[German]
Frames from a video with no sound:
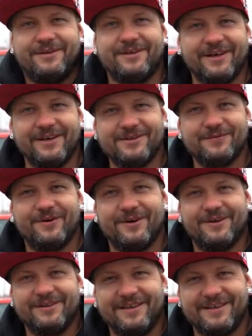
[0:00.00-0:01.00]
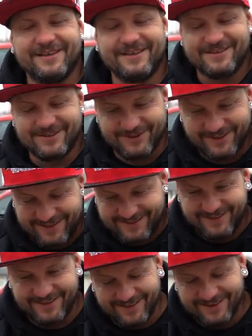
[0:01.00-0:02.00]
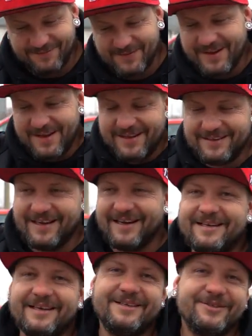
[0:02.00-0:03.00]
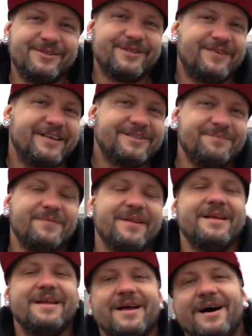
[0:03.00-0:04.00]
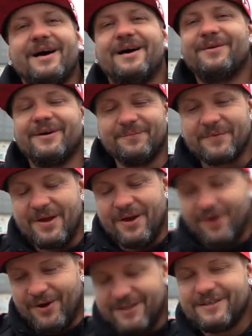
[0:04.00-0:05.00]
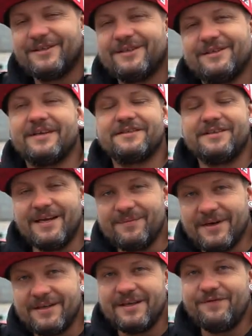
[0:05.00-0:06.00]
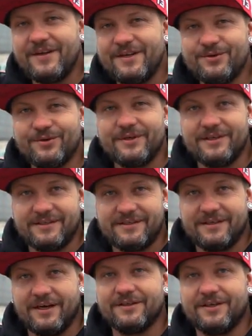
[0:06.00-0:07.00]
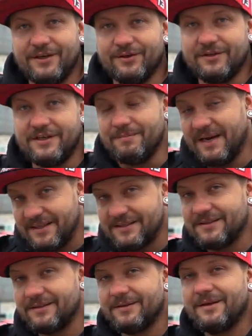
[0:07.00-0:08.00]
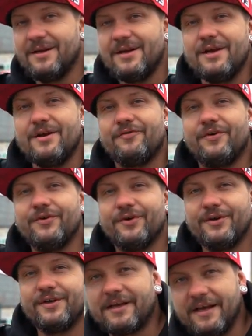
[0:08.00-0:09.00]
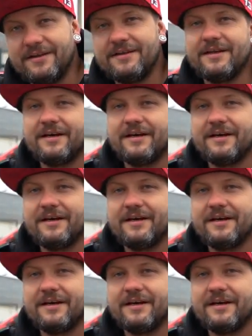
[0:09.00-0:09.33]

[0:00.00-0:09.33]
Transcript: ich krieg's überhaupt nicht gerissen, so richtig hier eine Einleitung zu quatschen. Aber heute, das Thema in dem Video ist Arteon. Die meisten von euch kennen